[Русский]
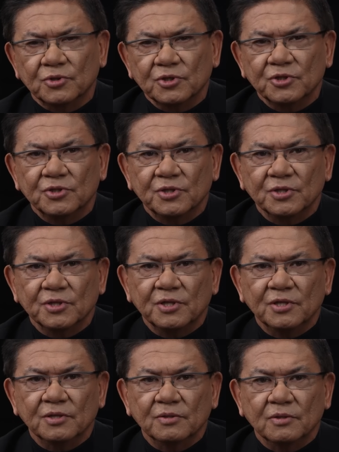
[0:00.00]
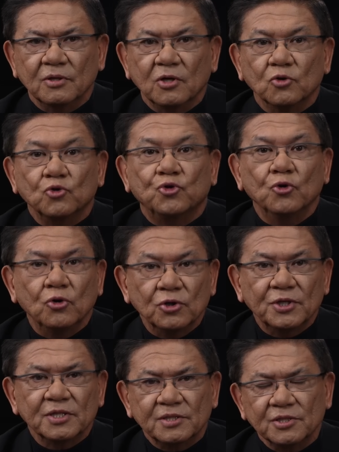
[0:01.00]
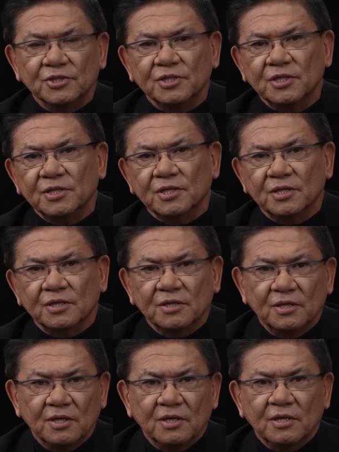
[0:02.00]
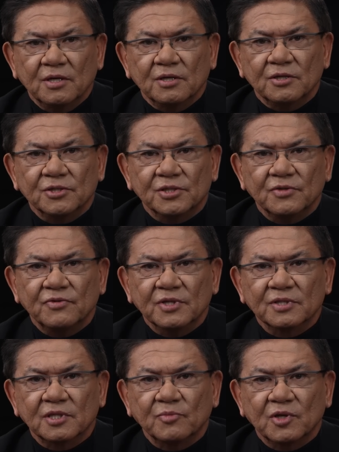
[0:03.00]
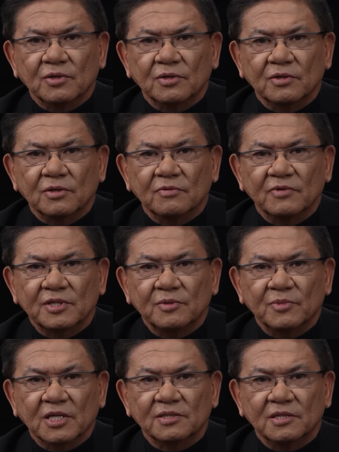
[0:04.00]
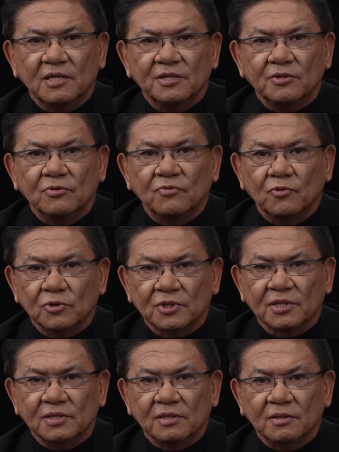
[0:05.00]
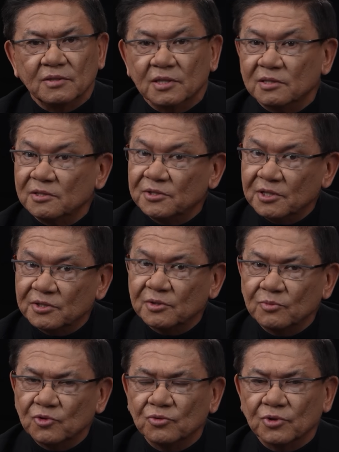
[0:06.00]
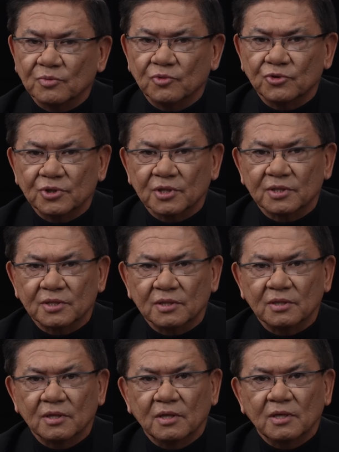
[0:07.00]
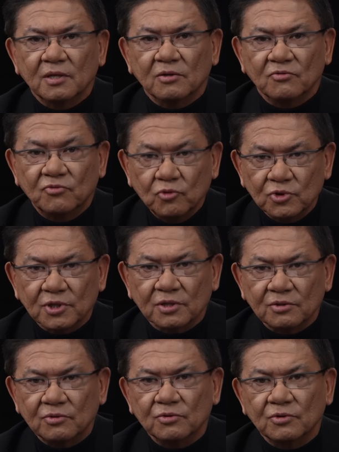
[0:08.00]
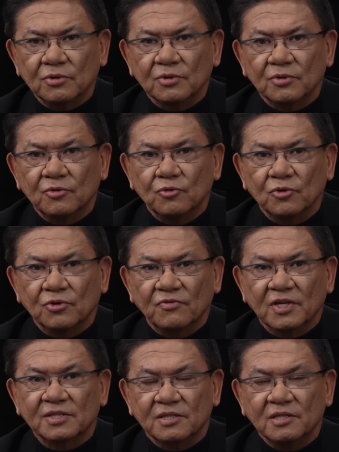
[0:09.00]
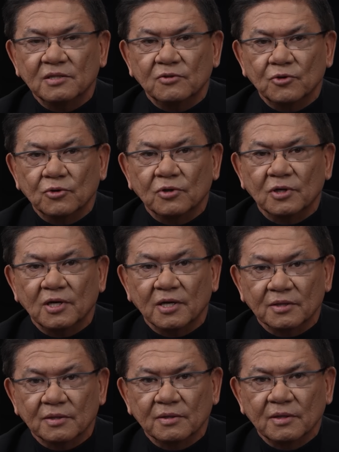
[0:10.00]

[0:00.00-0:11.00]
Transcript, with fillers: тысяч тенге до достижения иждивенцами 18-летнего возраста. Если дети будут обучаться в вузах, то до 23 лет.